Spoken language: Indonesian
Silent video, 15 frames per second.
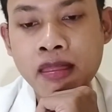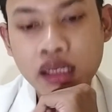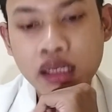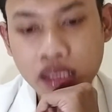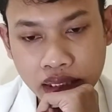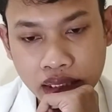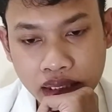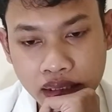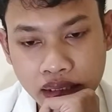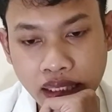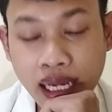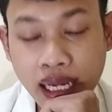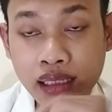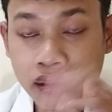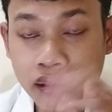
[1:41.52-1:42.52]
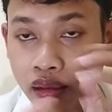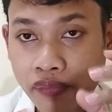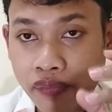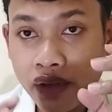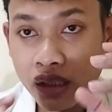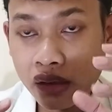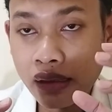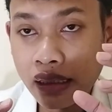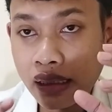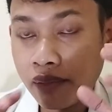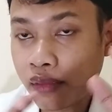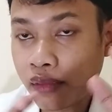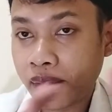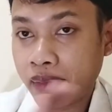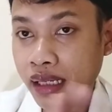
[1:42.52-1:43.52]
Uh, aktif gitu kan,
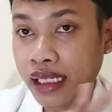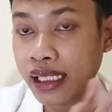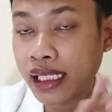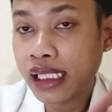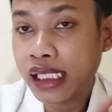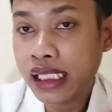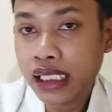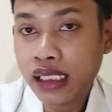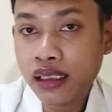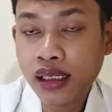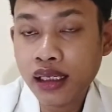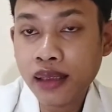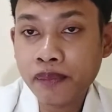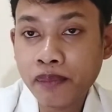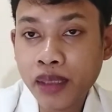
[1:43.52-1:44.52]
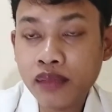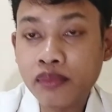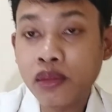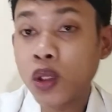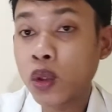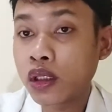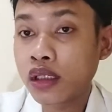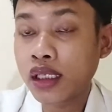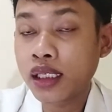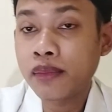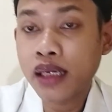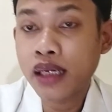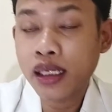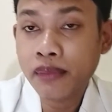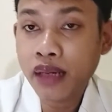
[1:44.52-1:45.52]
maka ini dapat menurunkan
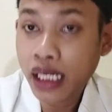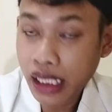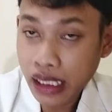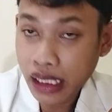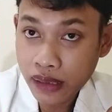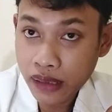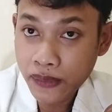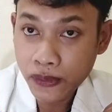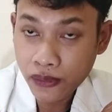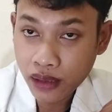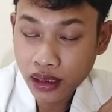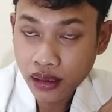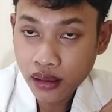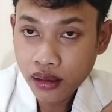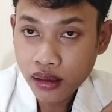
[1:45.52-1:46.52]
berat badan Anda juga.